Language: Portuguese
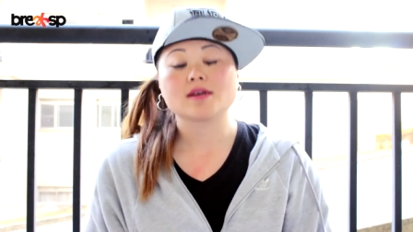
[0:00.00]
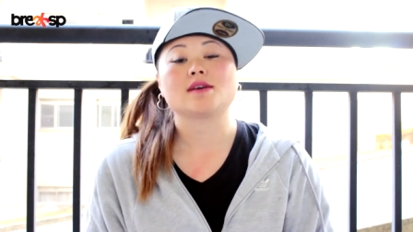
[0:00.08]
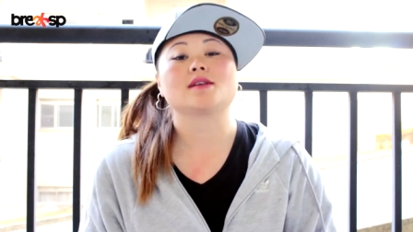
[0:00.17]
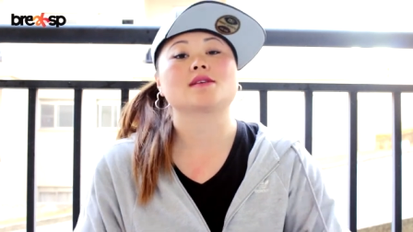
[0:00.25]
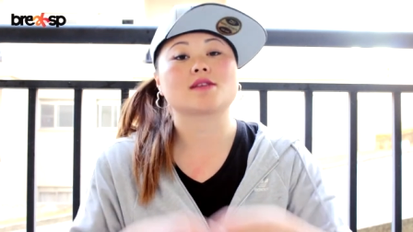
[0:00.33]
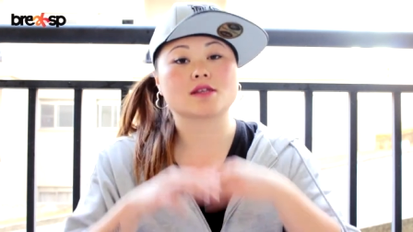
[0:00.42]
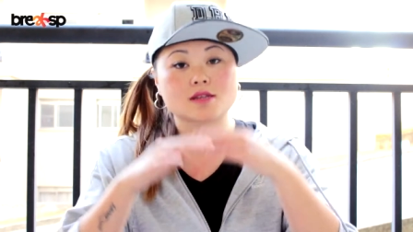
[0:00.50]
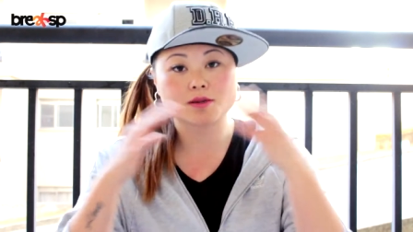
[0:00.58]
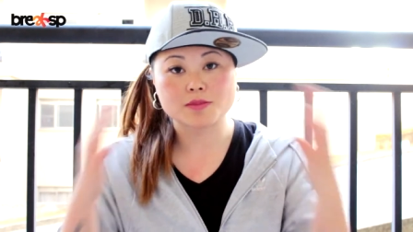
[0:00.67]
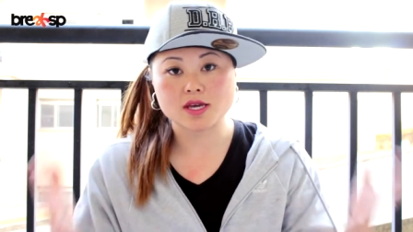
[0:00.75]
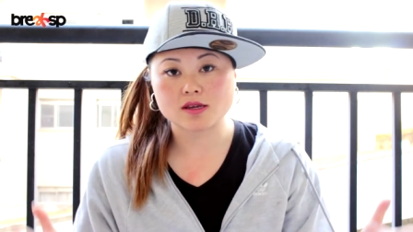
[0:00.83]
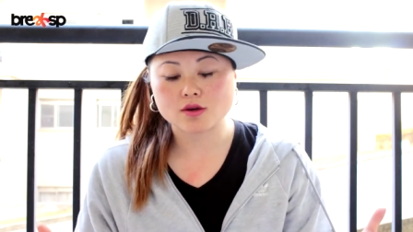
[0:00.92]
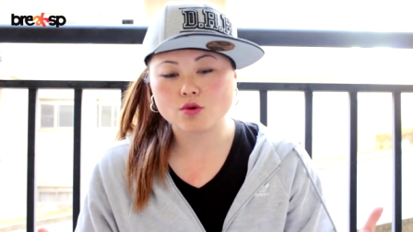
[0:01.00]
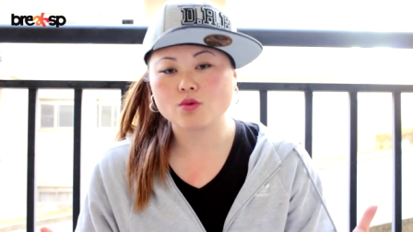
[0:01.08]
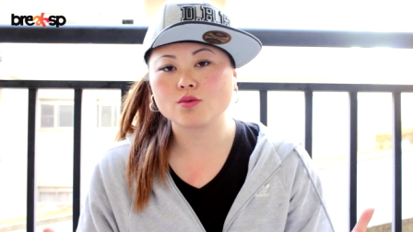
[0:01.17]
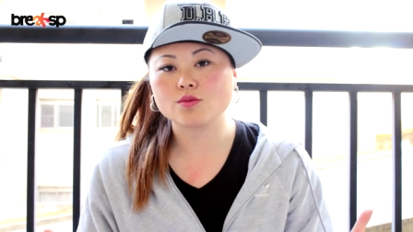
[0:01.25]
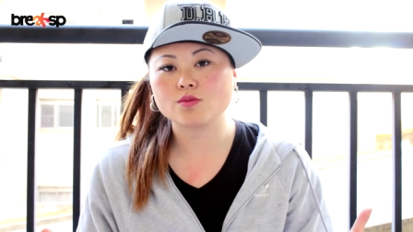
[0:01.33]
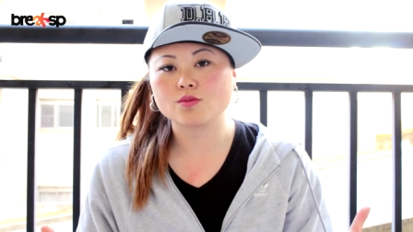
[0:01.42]
ele ter também
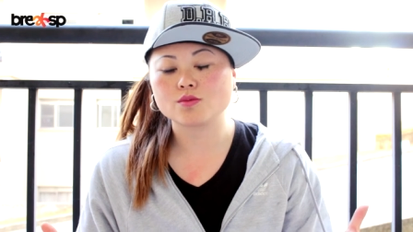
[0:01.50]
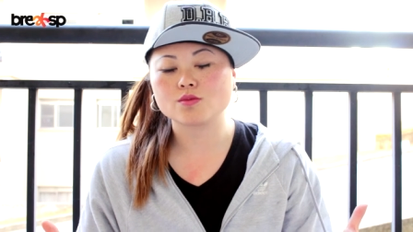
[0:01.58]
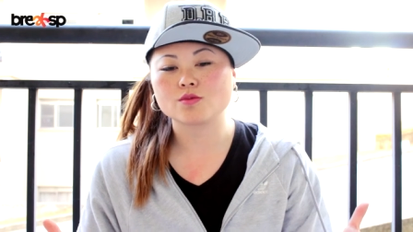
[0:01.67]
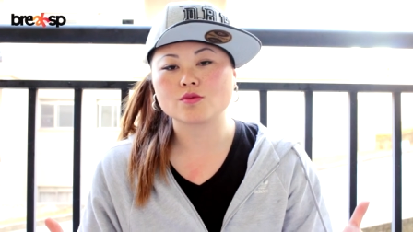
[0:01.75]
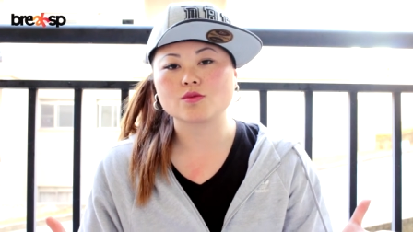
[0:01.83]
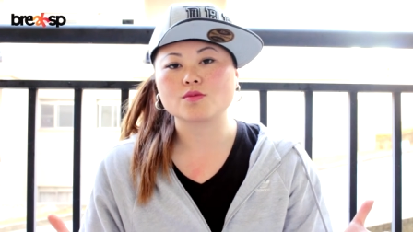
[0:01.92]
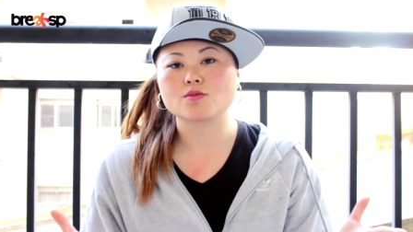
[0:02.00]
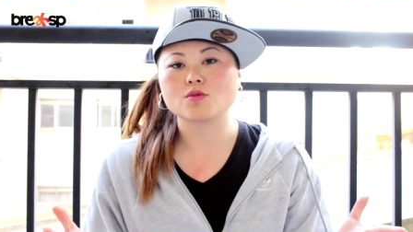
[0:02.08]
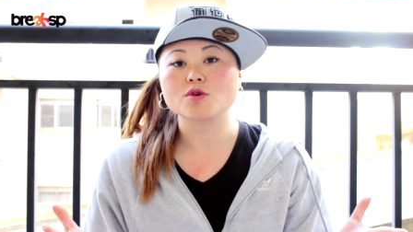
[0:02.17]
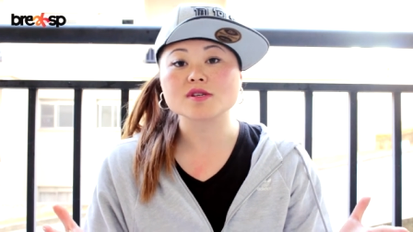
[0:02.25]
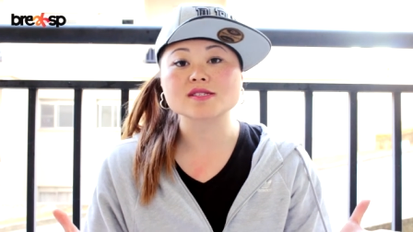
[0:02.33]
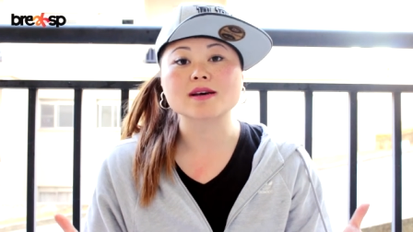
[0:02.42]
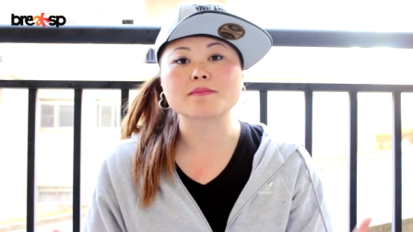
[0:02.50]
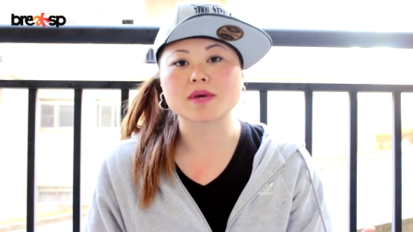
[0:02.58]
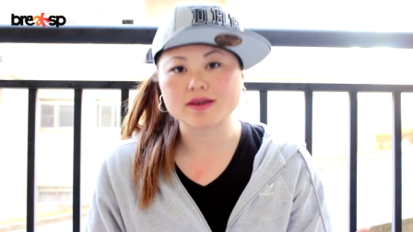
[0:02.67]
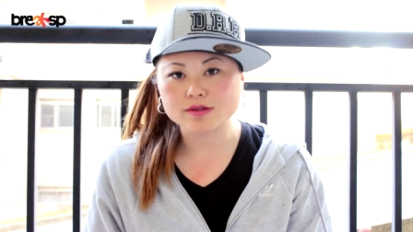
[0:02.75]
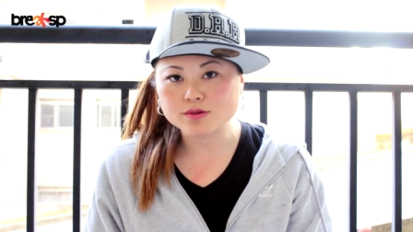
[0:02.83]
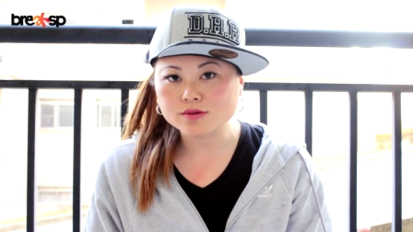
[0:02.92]
um, um,
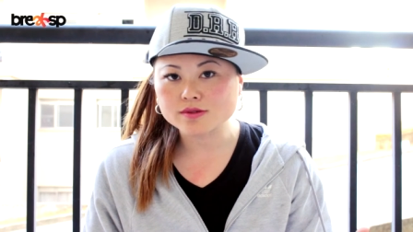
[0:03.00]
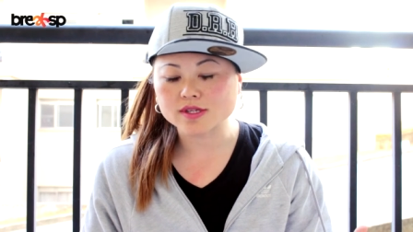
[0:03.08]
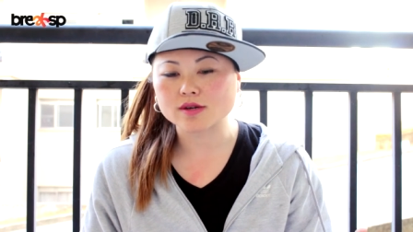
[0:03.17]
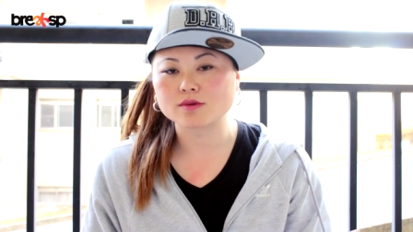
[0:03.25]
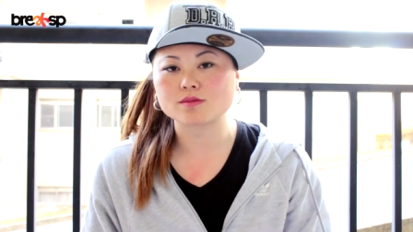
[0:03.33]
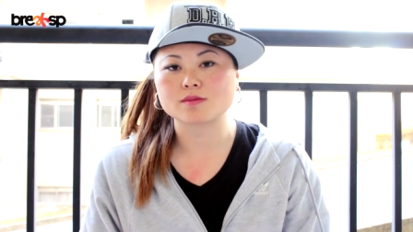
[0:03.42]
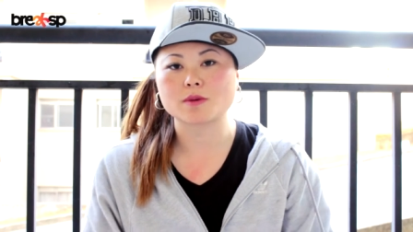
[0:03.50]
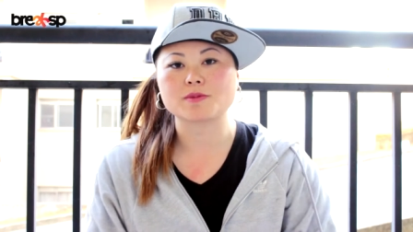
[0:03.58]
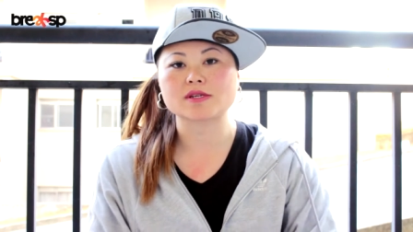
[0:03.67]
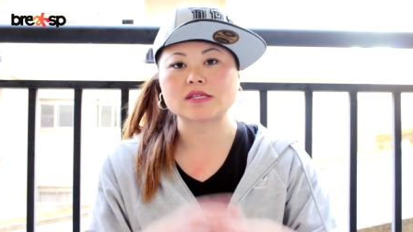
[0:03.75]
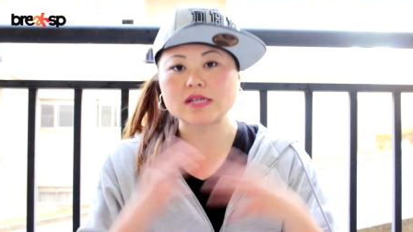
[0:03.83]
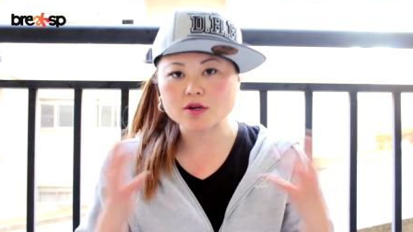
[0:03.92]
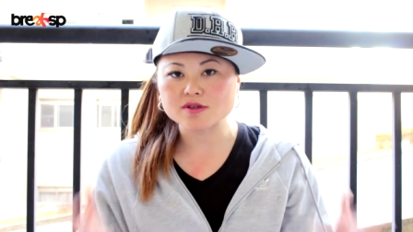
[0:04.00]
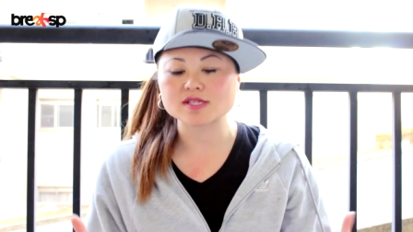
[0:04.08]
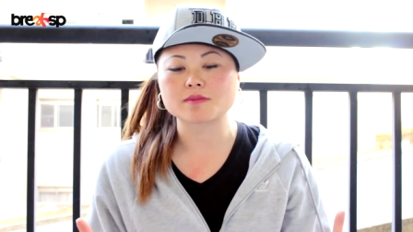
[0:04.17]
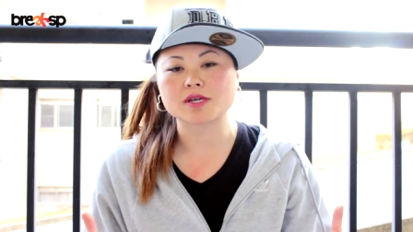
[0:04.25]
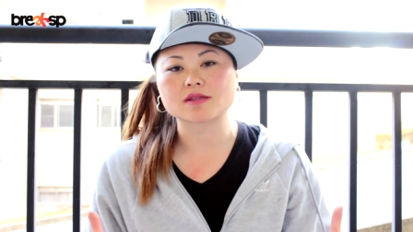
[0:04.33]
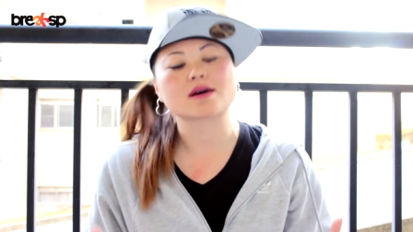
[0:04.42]
orçamento, né, uma planilha
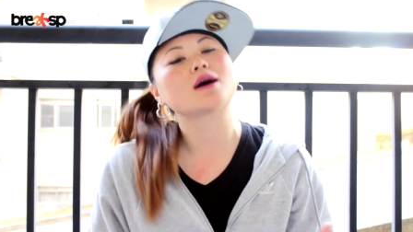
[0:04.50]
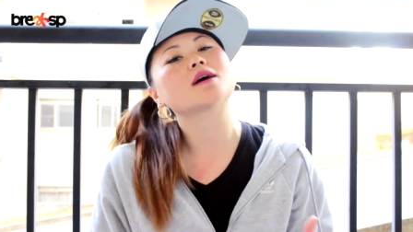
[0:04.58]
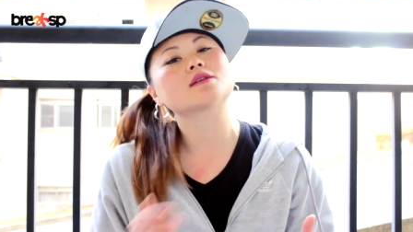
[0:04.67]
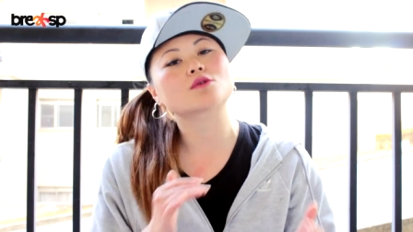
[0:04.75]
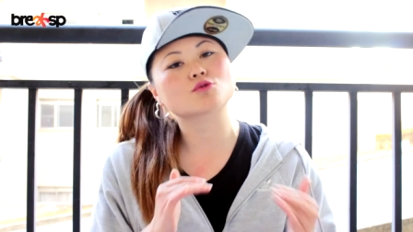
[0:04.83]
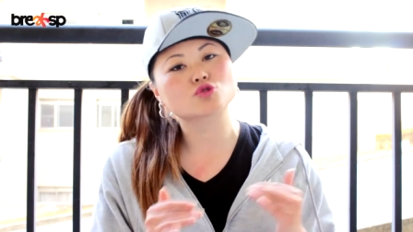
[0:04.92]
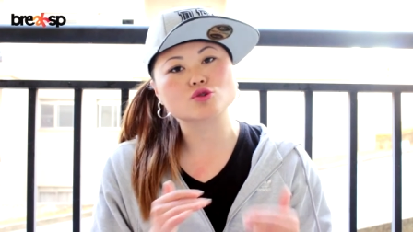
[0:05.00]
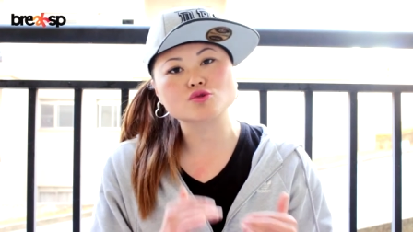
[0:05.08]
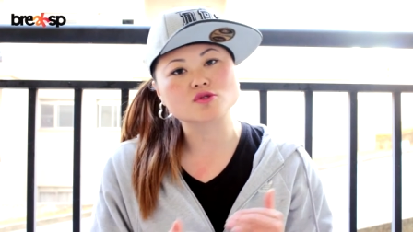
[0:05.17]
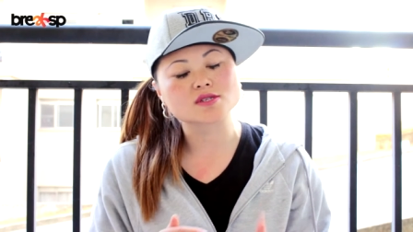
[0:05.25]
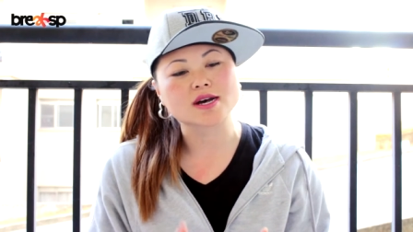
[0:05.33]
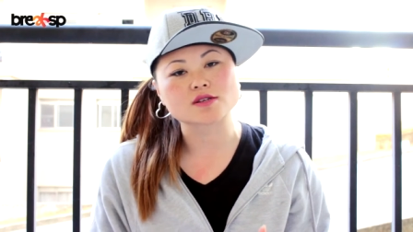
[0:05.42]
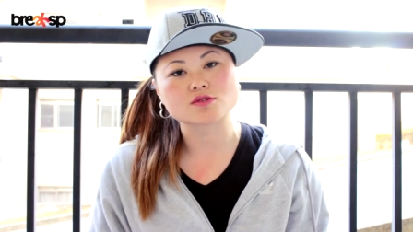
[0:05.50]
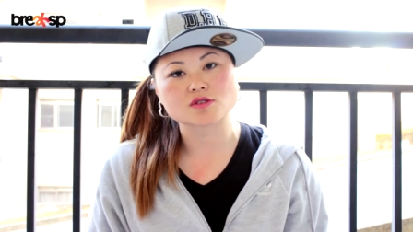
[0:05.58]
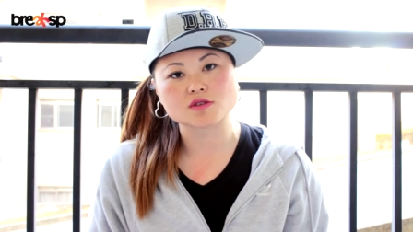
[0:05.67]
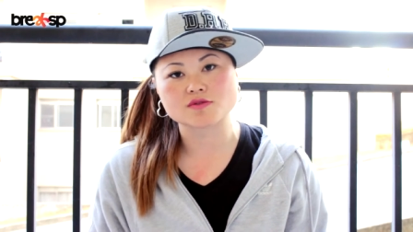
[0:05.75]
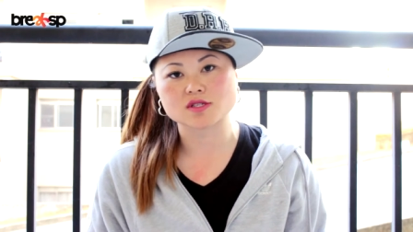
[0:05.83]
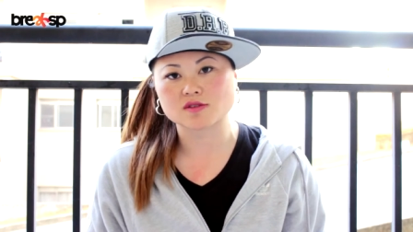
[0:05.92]
orçamentária com todos os gastos
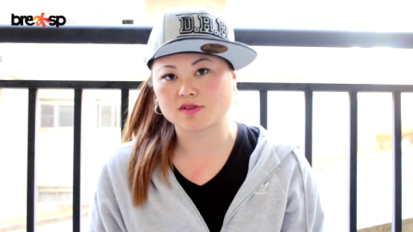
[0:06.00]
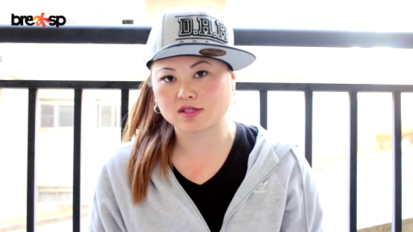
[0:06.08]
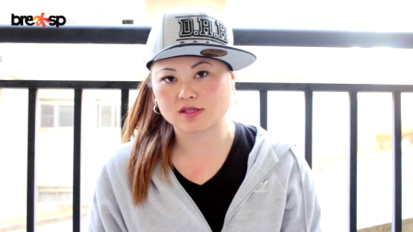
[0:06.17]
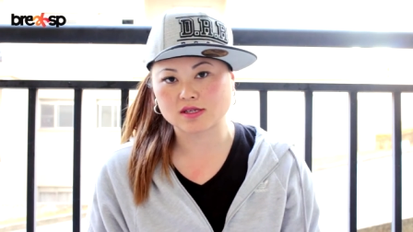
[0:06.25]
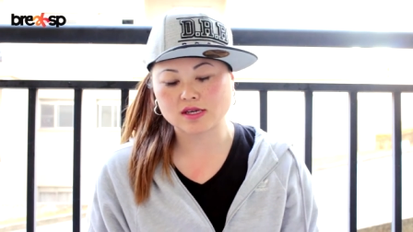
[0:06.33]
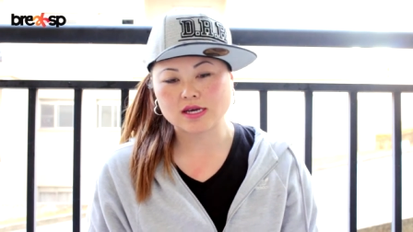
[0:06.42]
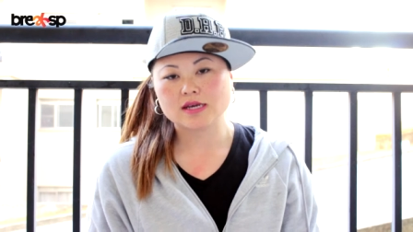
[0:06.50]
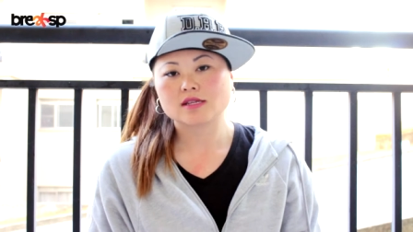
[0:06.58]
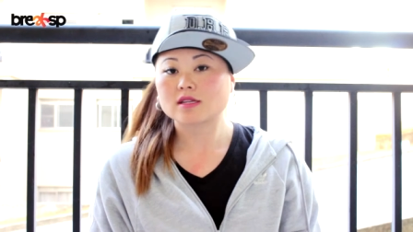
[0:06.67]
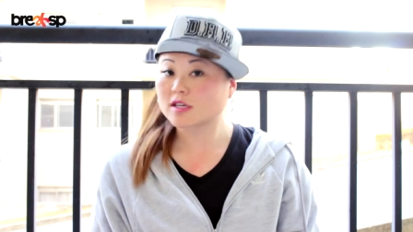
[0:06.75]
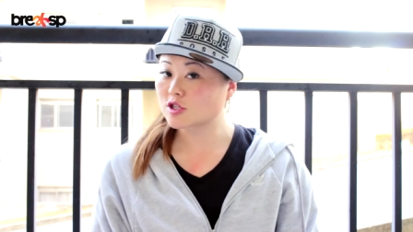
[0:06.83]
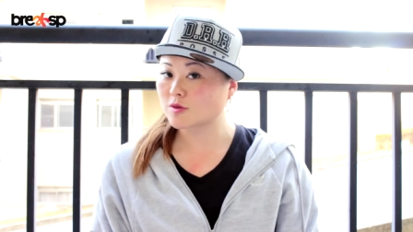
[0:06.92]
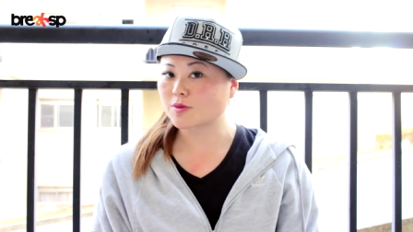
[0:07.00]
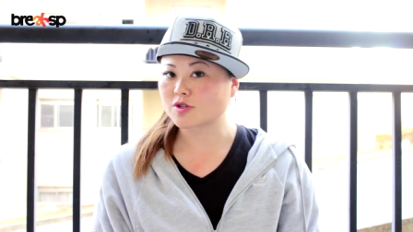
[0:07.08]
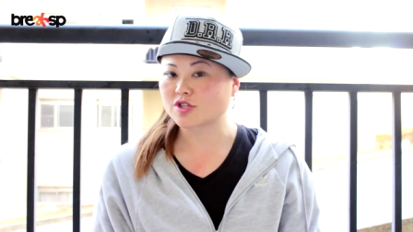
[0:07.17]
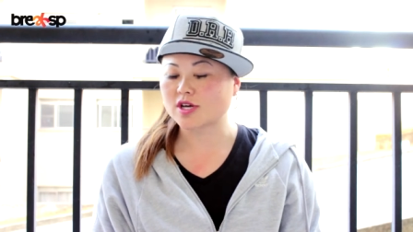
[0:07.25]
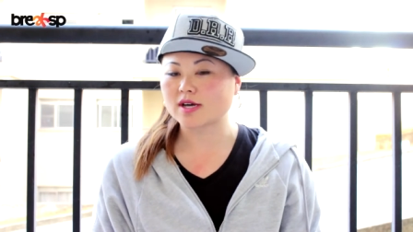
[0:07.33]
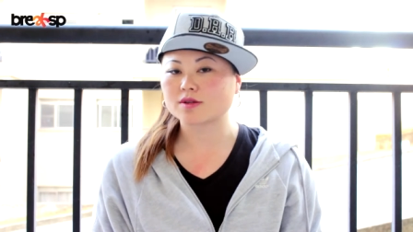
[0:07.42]
que você vai ter deste
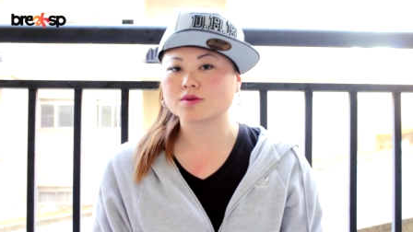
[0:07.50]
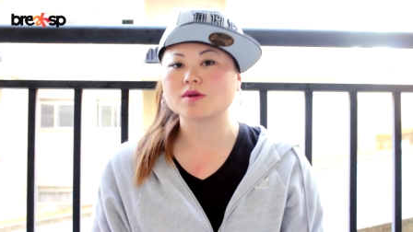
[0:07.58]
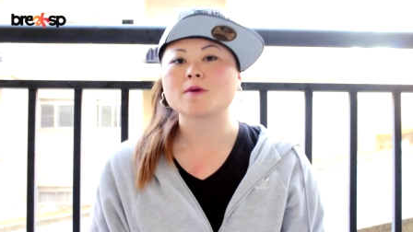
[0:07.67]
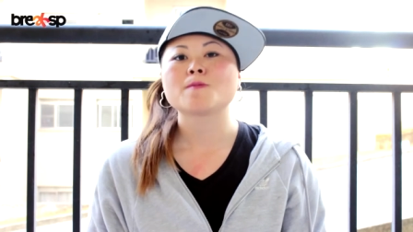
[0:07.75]
projeto,